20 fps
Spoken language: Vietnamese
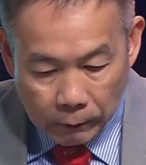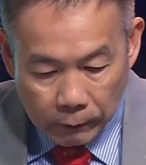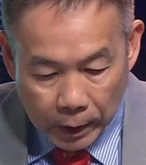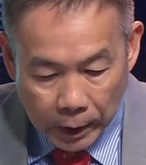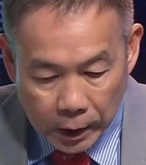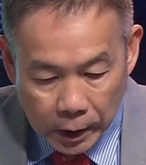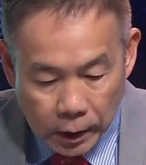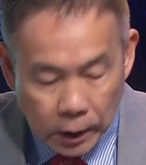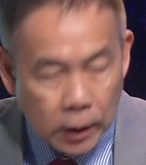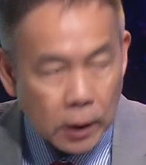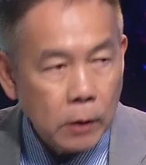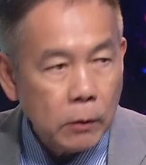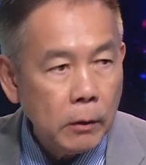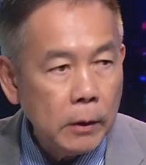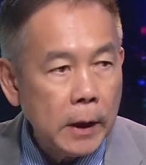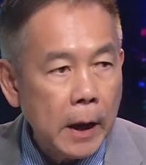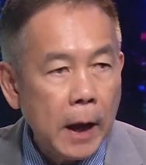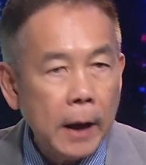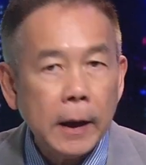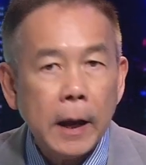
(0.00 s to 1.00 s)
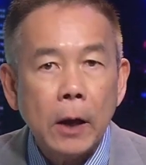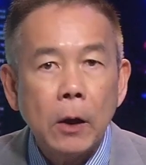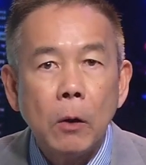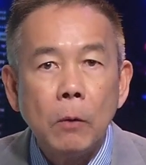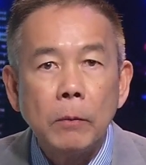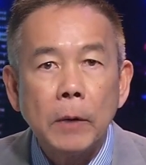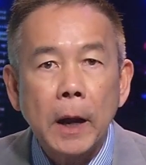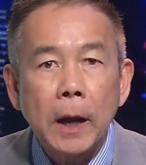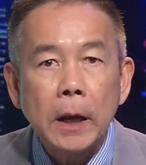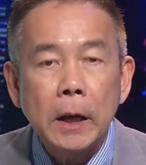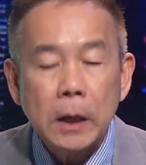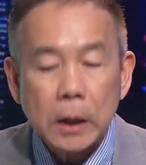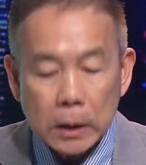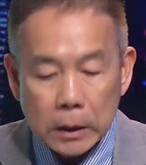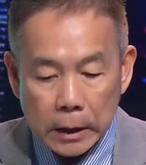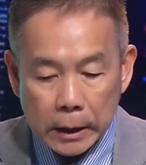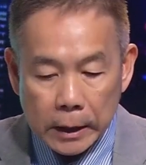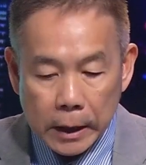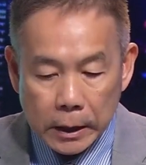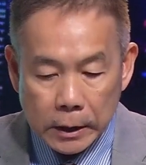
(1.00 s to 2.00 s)
Và kính thưa cô nhã, ngày hôm nay
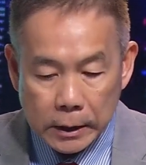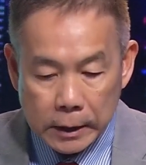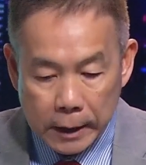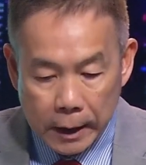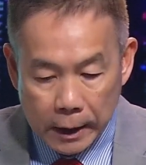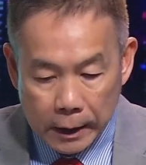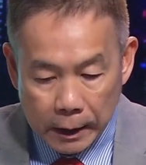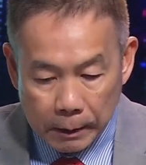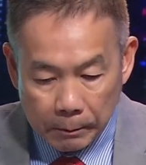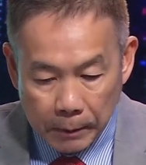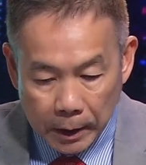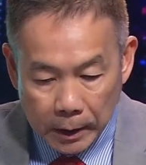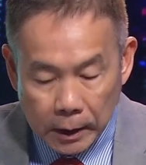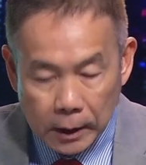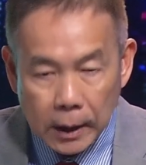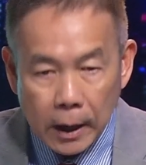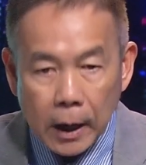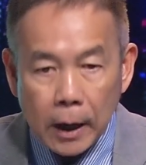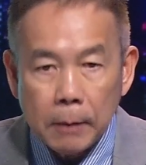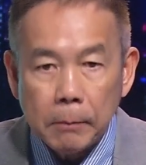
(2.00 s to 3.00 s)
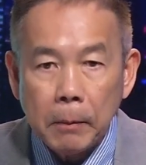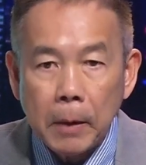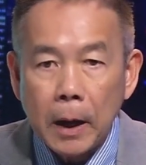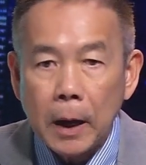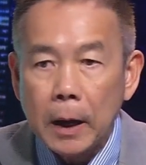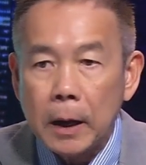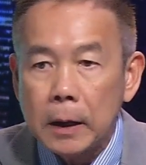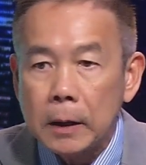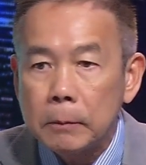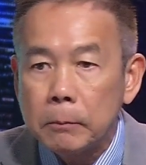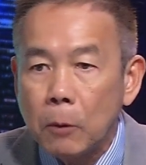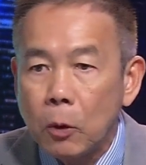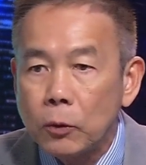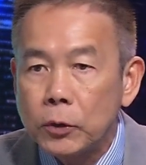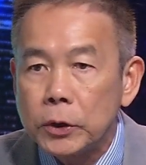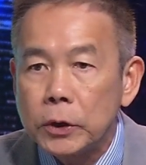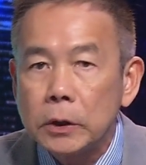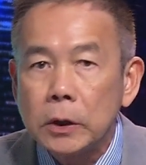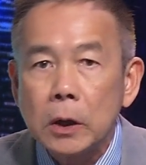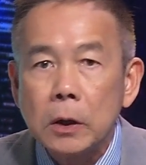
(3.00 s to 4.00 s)
là ngày thứ hai, 27 tháng 2, bà Bộ
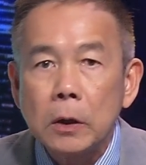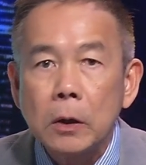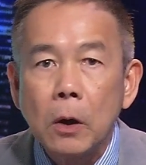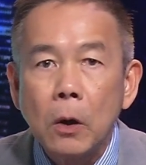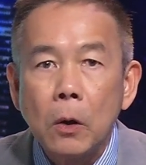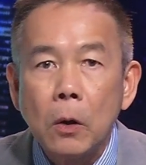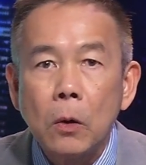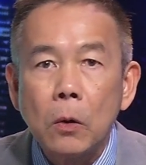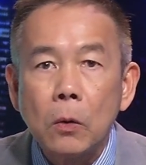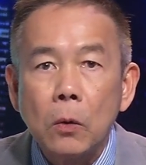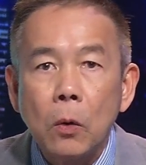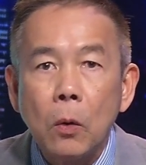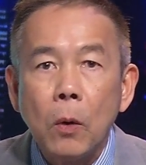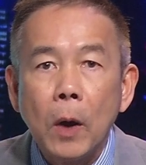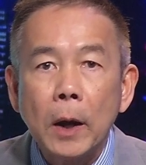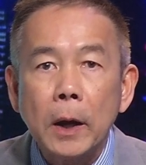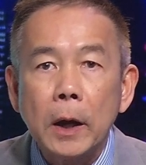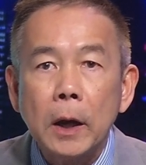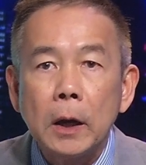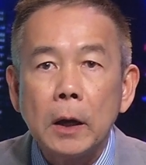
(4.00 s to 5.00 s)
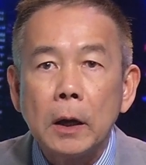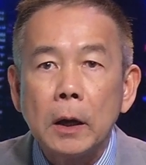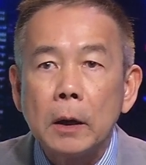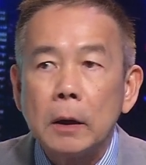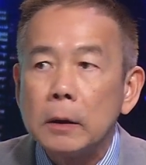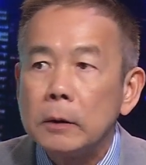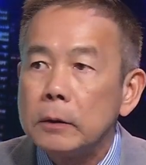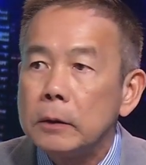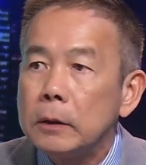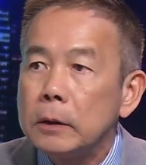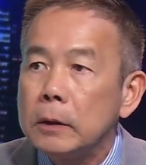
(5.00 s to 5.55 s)
trưởng Ngân khố của Hoa Kỳ là